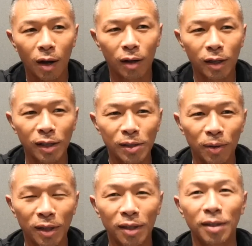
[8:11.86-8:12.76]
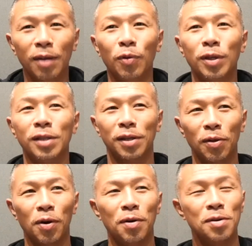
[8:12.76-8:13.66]
当たりそうだなって思ったんですけ
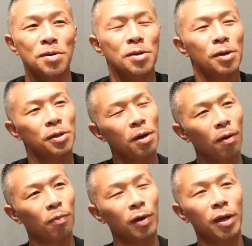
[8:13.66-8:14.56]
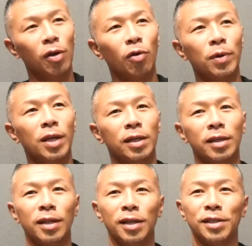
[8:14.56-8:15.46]
どでも結構みんな当
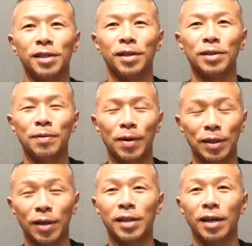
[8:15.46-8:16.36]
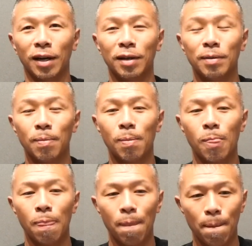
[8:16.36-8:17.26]
たってないしな今までの相手が、
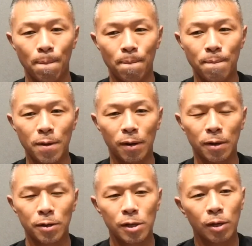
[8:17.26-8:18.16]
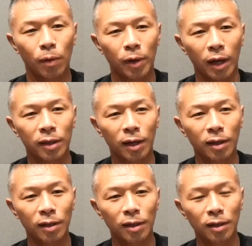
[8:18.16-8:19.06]
うん、だからこれ当た
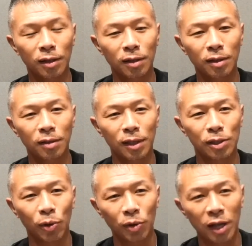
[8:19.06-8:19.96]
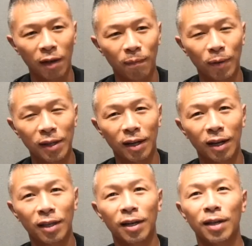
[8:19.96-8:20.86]
らなそうでやっぱりなん
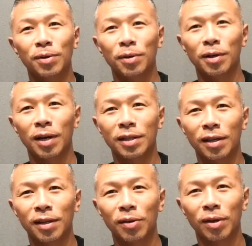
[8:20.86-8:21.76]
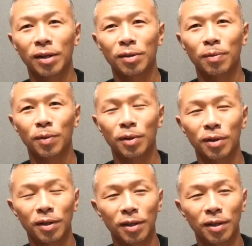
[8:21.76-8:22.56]
か意外と当たらないのかなと思っ